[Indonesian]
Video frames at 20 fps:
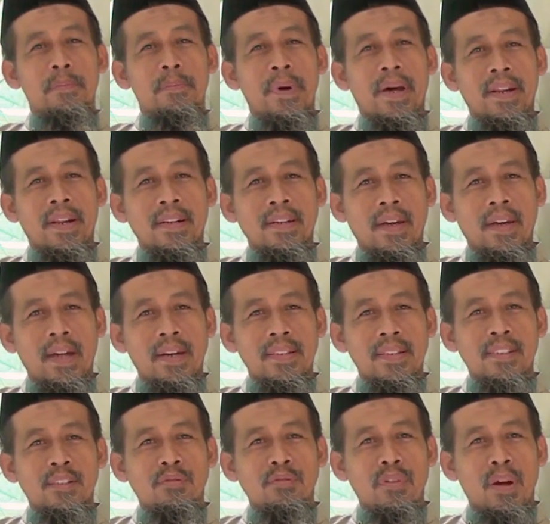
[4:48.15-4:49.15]

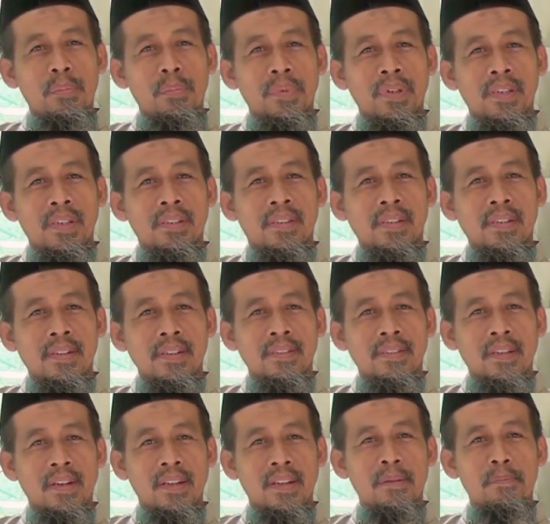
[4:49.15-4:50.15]
Barangkali suami istri
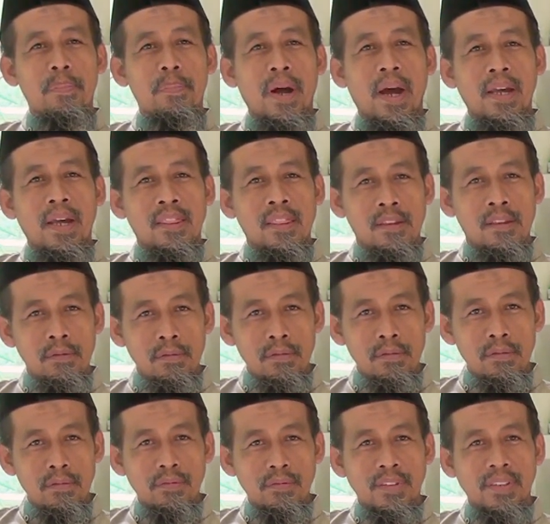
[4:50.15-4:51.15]
sering
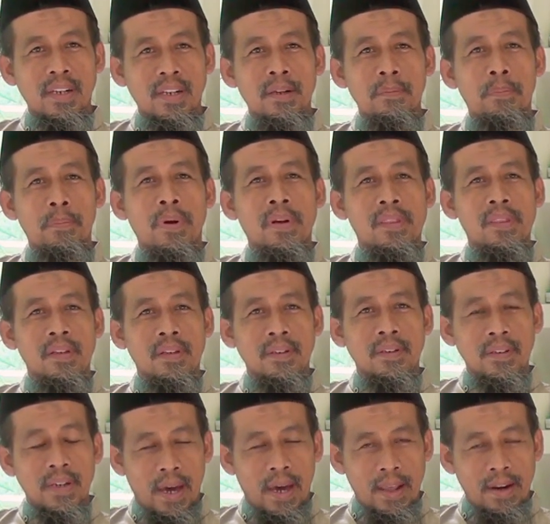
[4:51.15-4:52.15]
padu, sering
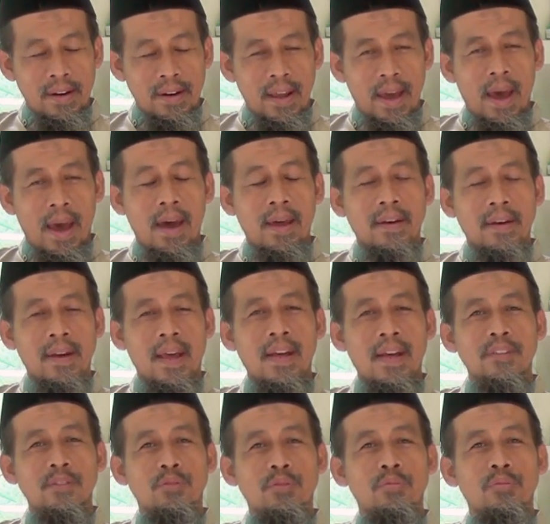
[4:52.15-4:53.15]
bertengkar,
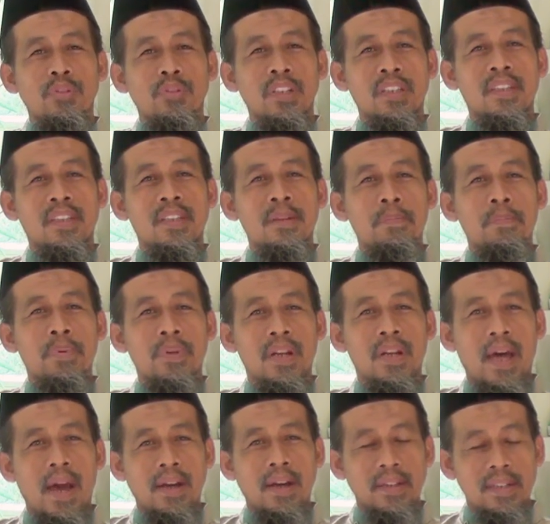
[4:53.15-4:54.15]
anak sulit
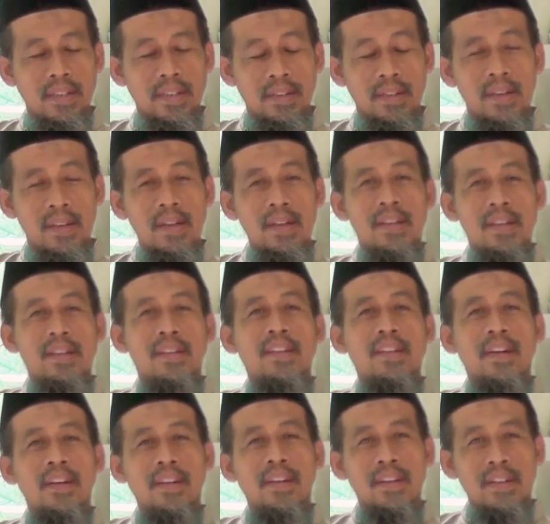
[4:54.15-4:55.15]
dibilangin,
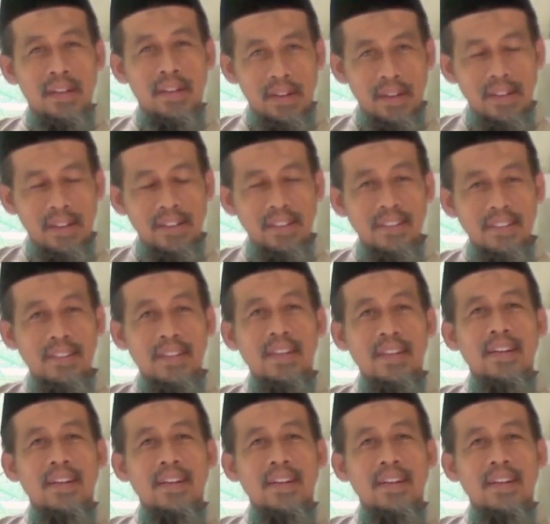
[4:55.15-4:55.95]
dendeng.